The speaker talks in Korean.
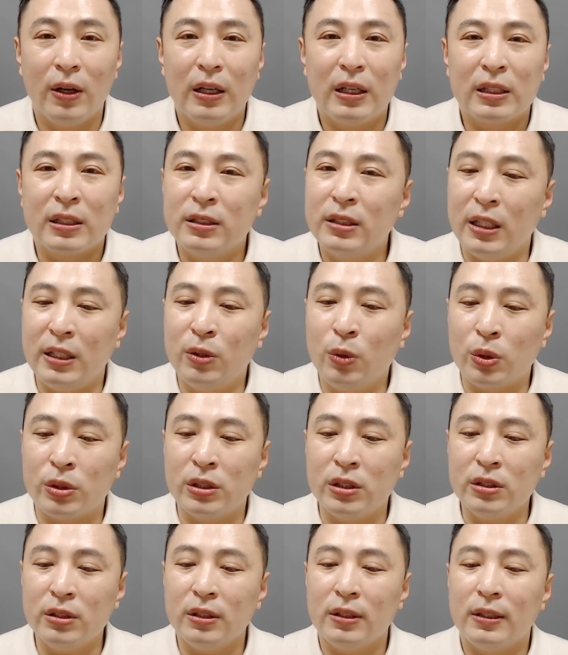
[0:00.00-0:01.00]
근데
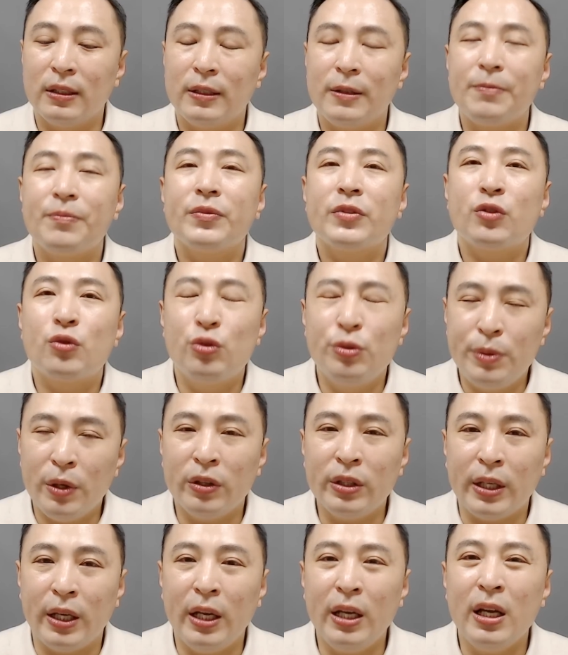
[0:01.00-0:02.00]
이곳은
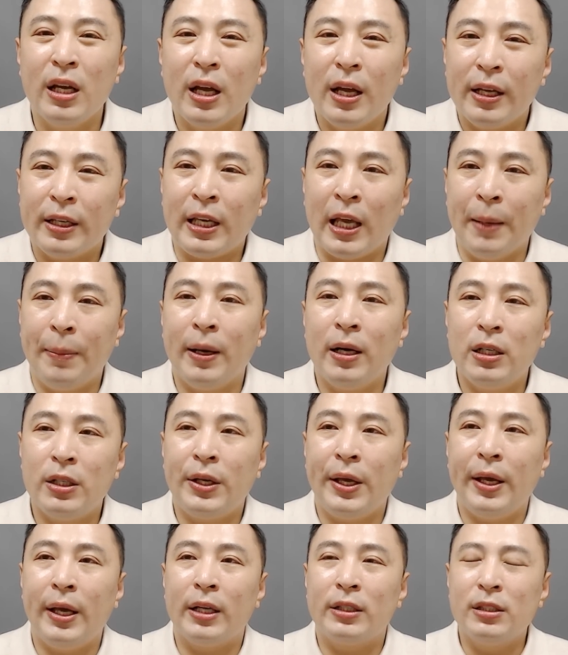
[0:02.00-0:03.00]
주변에 개발
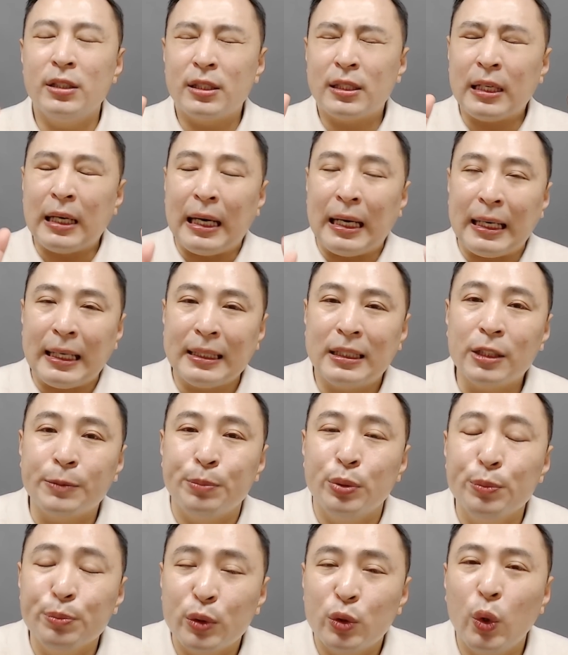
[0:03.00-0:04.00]
계획을 가득
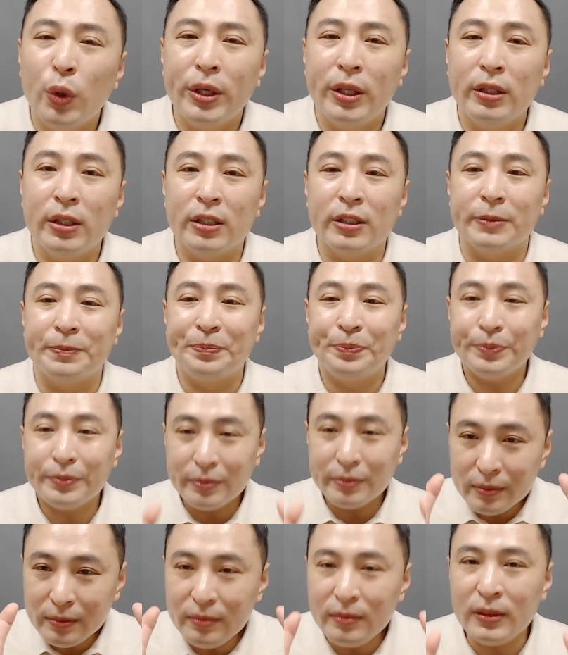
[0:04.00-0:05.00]
품고 있는
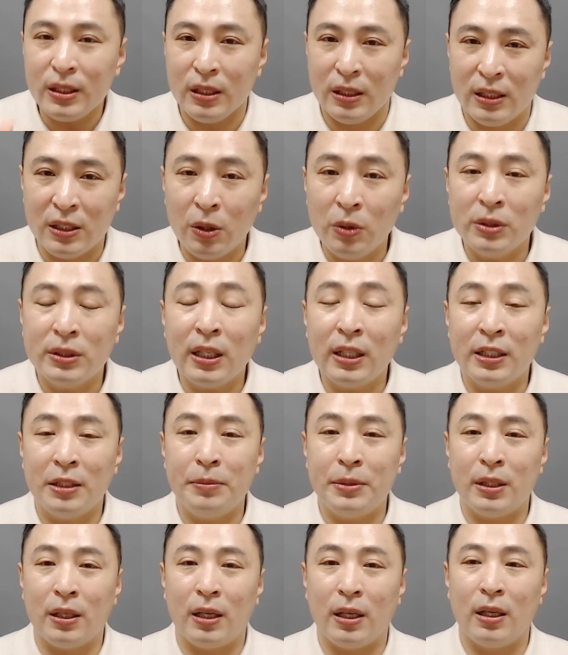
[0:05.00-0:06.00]
그런
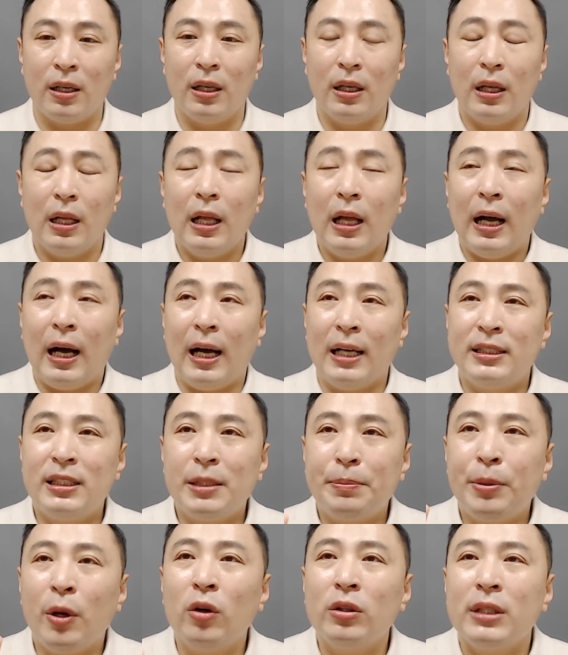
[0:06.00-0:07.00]
땅입니다.
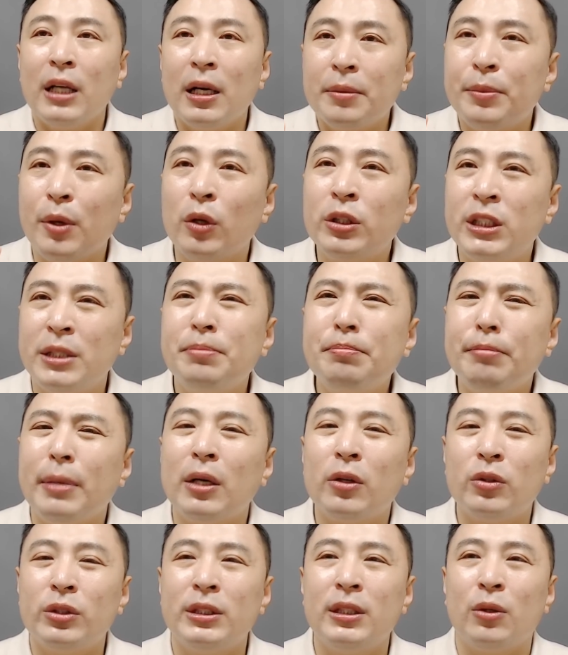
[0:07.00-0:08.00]
아직 평당 몇십만
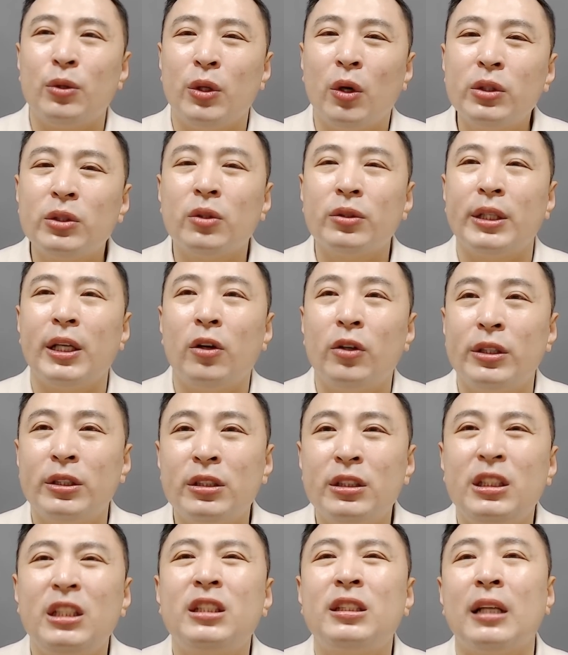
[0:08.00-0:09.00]
원이라고 형성되어 있는
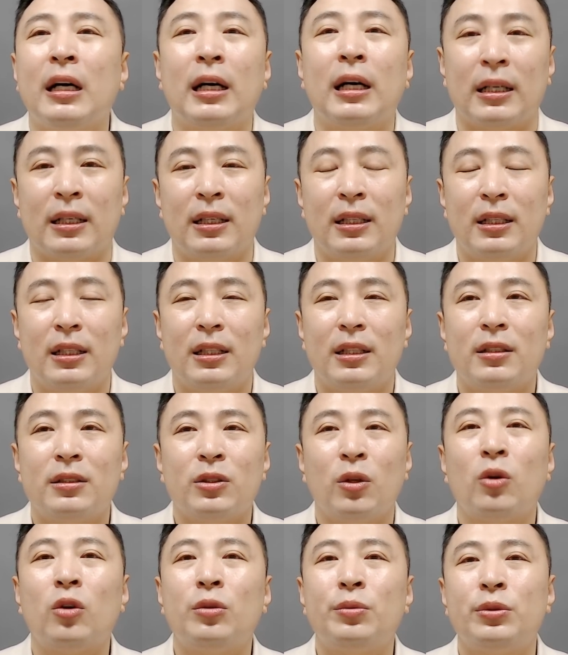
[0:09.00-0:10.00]
이 땅.
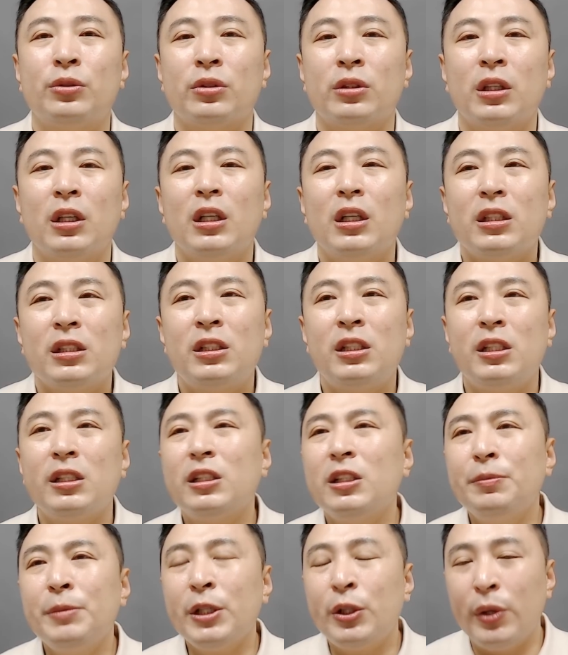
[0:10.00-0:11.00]
여러분
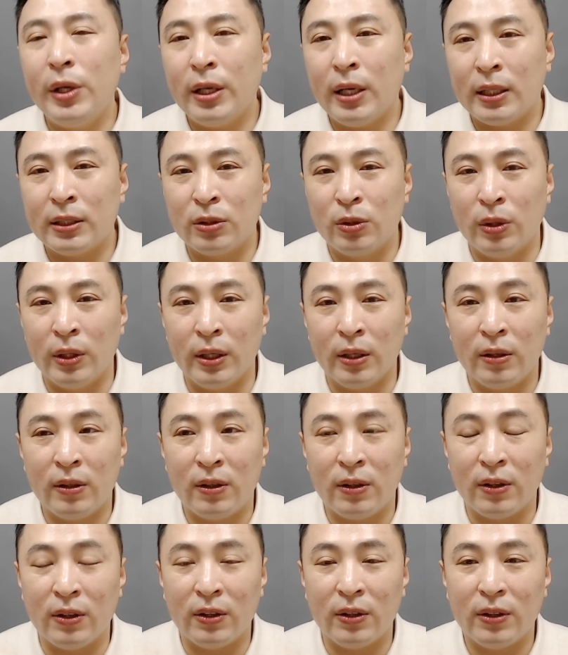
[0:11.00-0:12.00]
지금이 기회라는
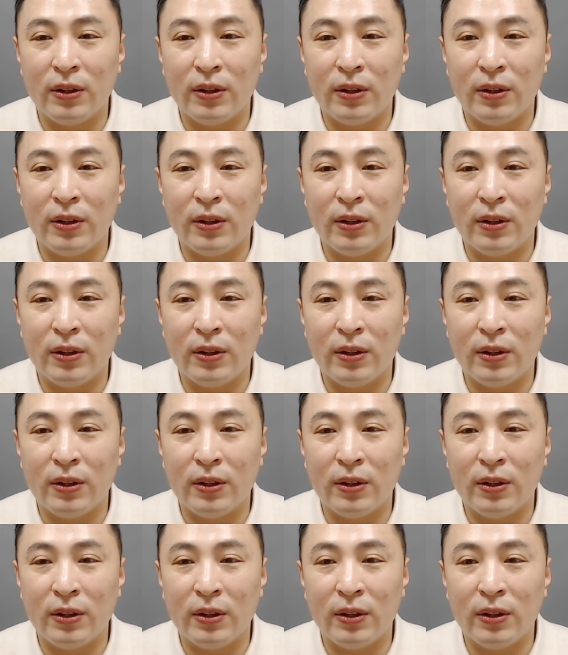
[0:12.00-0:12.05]
거예요.